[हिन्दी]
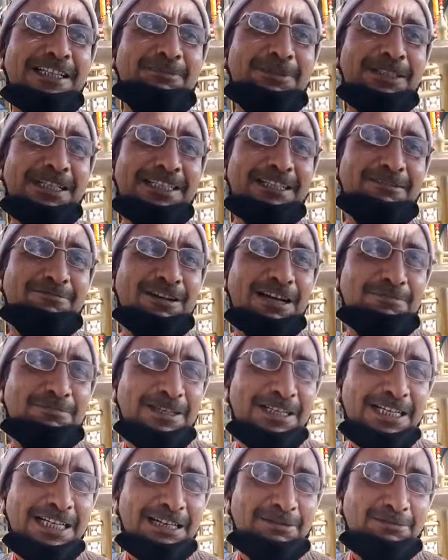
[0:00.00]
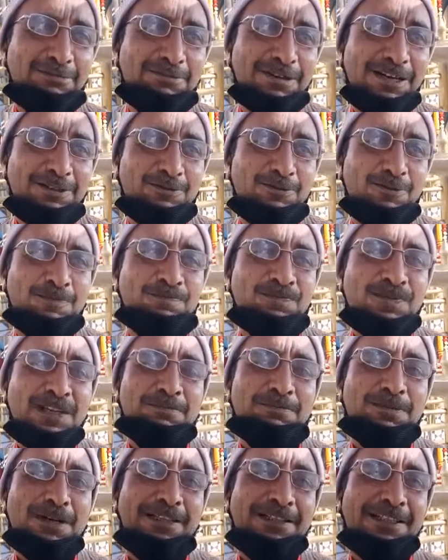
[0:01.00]
देवी के दरबार में रविवार को
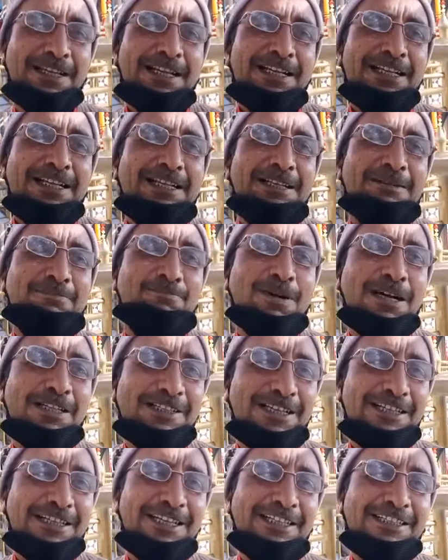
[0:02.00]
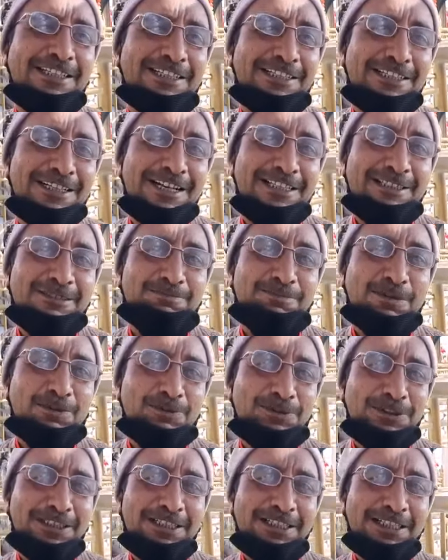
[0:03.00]
प्रातः माता के दर्शनार्थ
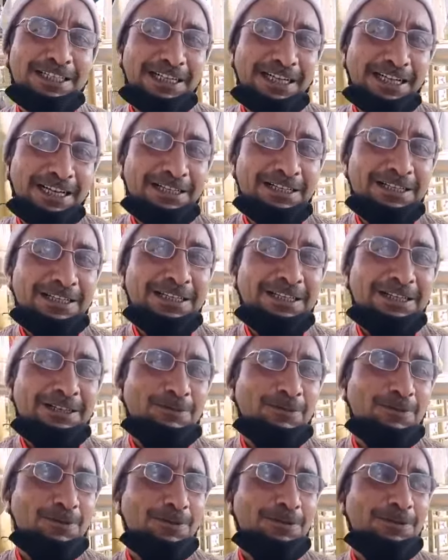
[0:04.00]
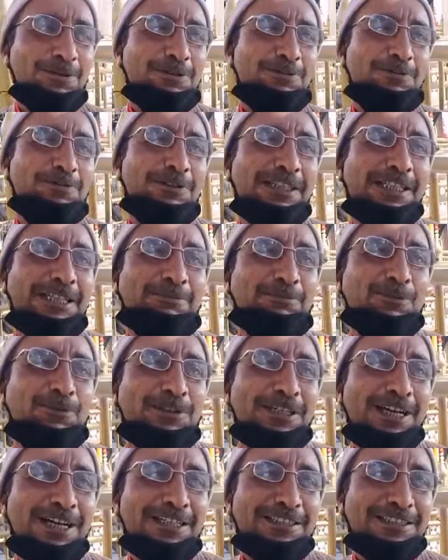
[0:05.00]
पहुंच रहे हैं और उनकी
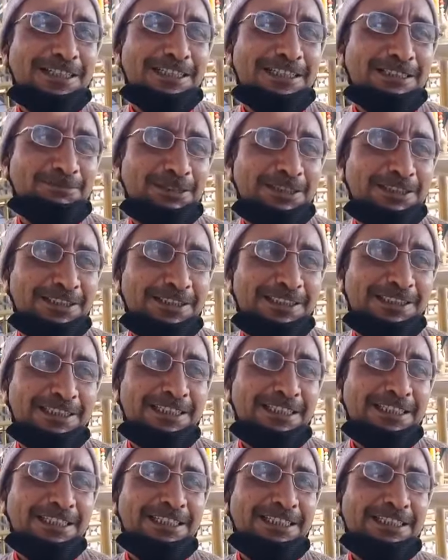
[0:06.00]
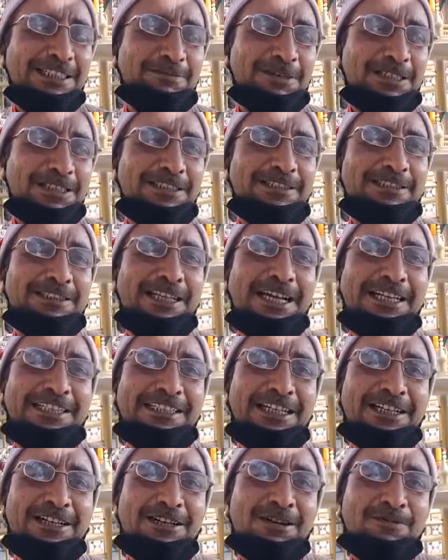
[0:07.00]
पूजा अर्चना संबंधी समस्त
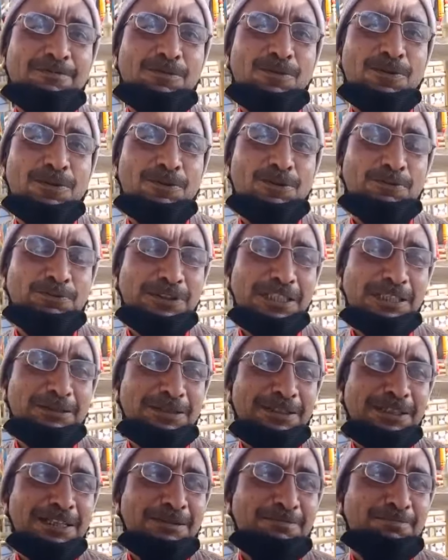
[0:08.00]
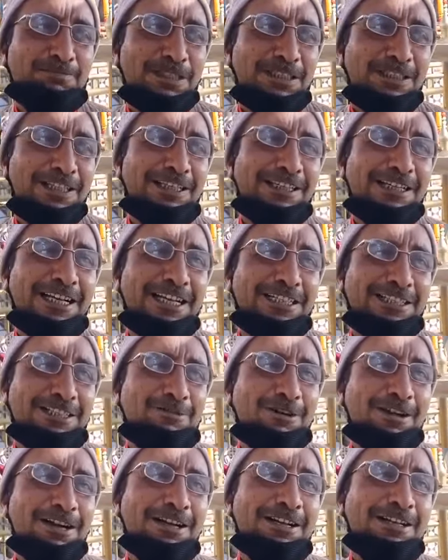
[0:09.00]
तैयारियां पूर्ण रूप से मंदिर न्यास
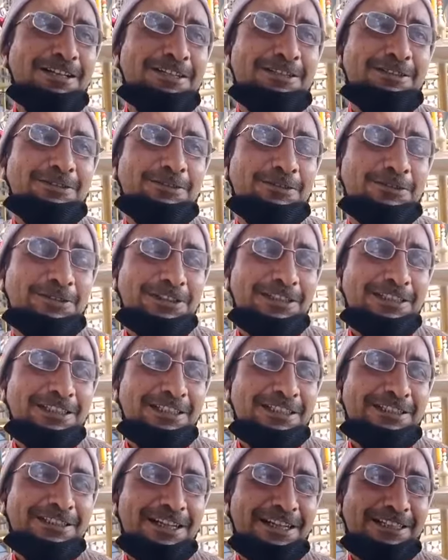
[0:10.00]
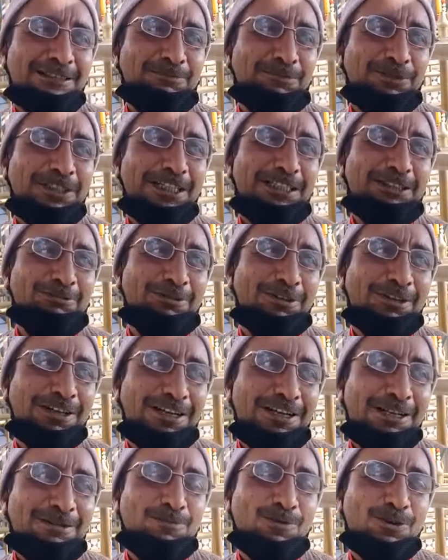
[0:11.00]
द्वारा और स्थानीय पुजारियों
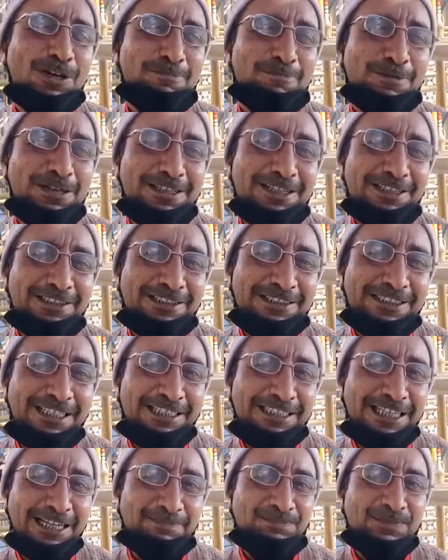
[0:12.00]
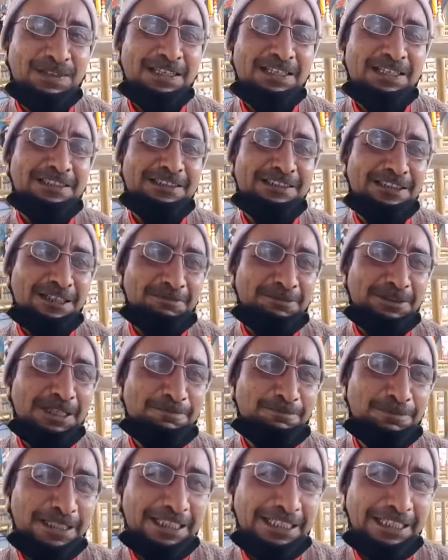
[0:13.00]
द्वारा मुकम्मल कर दी गई हैं जब
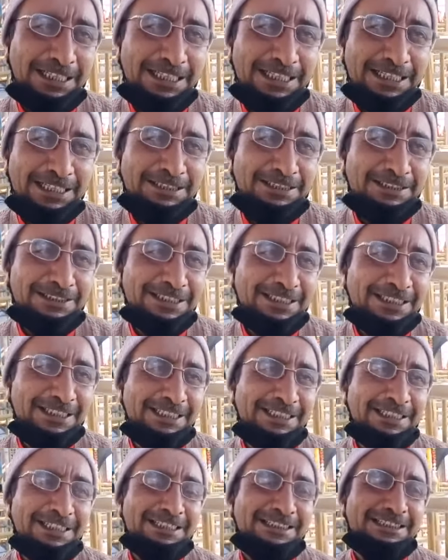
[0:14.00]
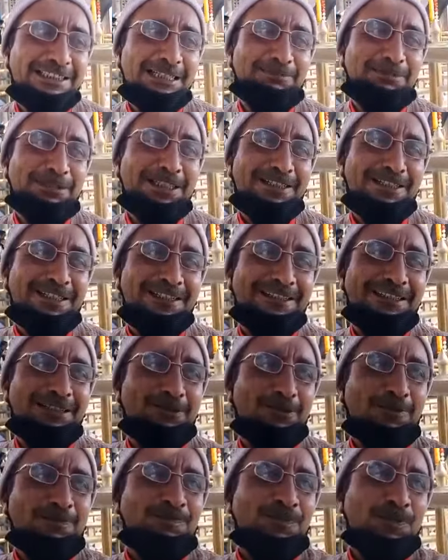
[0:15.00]
जब भी श्री जे पी नड्डा जी
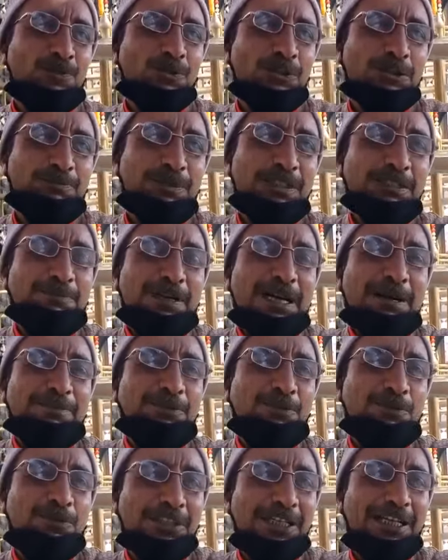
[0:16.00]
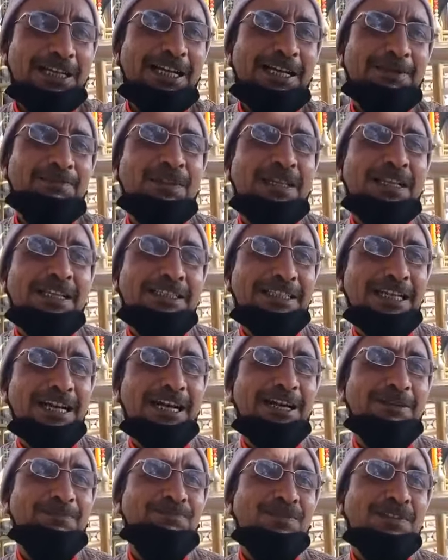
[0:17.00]
को उच्च पद प्राप्त होता है
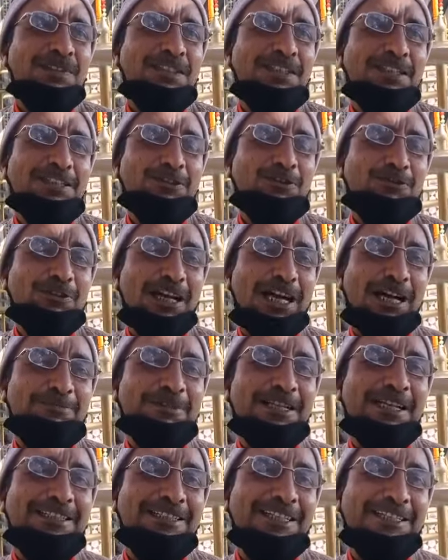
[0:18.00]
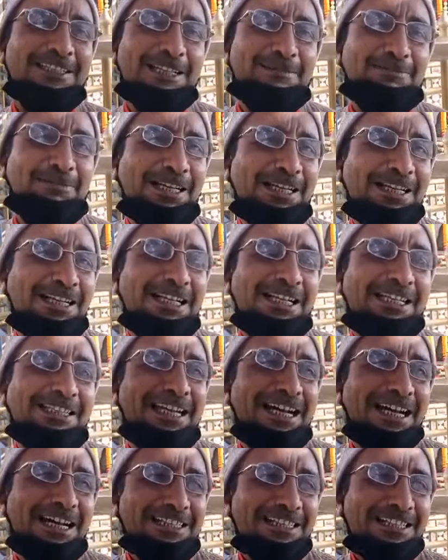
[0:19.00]
या चुनाव के क्षेत्र में
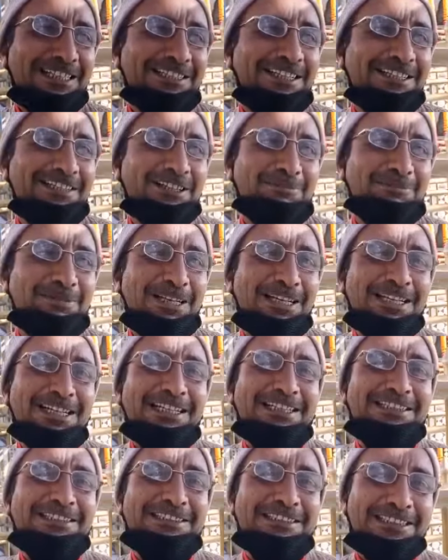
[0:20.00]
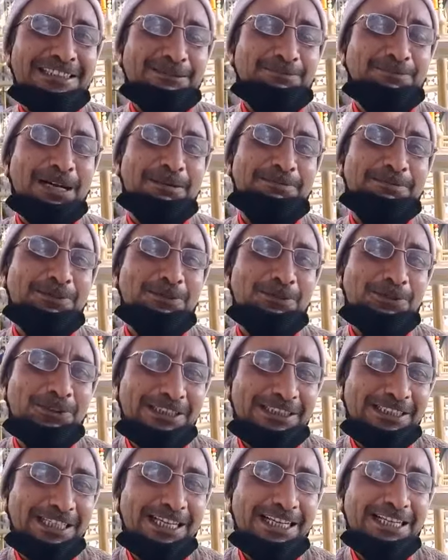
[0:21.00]
या अन्य क्षेत्र में जीत प्राप्त
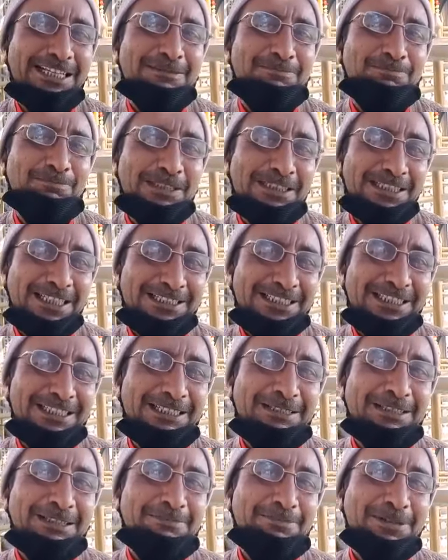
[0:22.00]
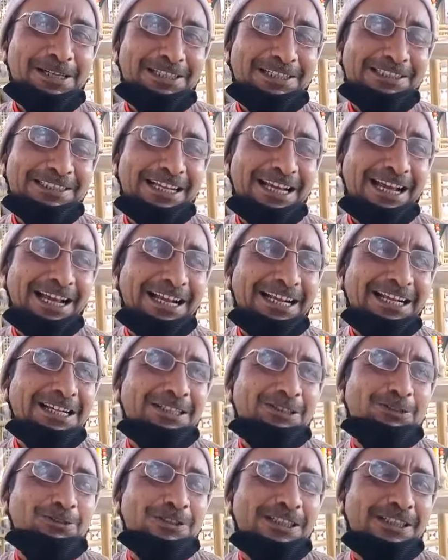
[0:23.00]
होती है विजय श्री मिलती है
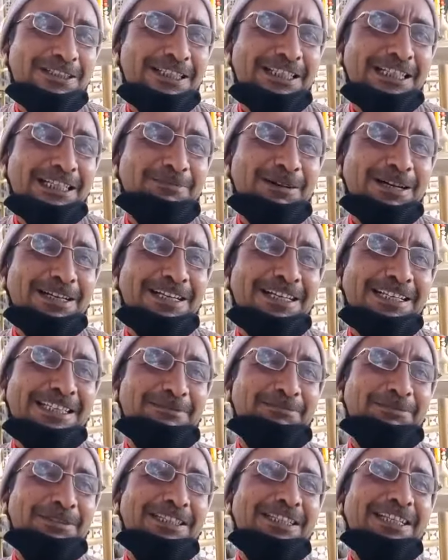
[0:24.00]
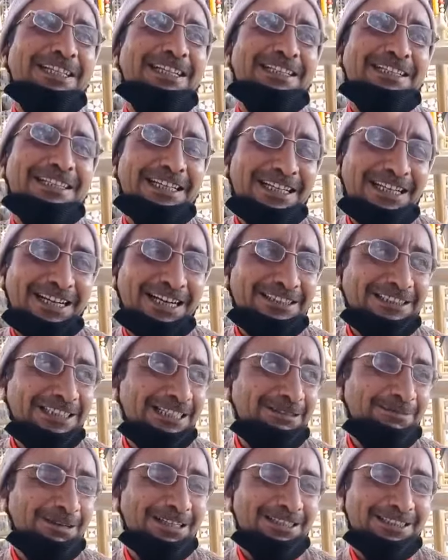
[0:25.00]
तो जगजननी मानंदा देवी के
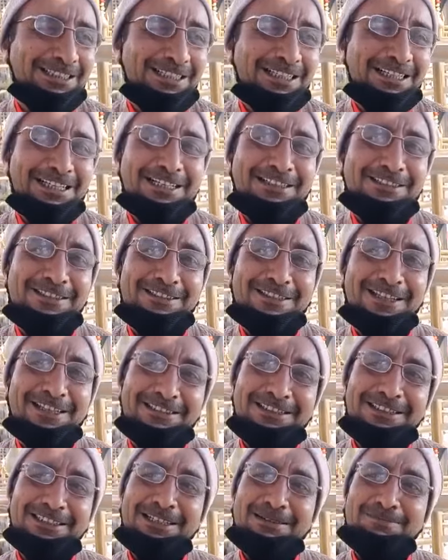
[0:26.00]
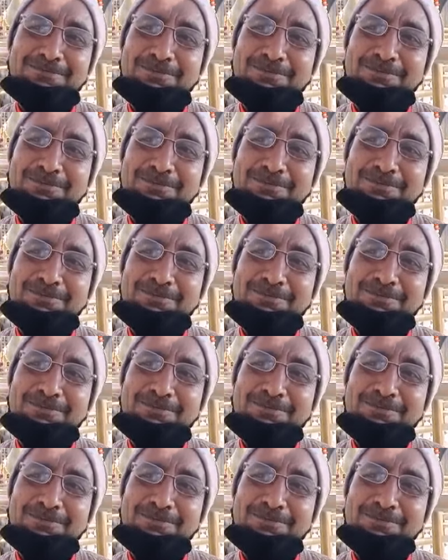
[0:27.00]
आशीर्वाद से नड्डा जी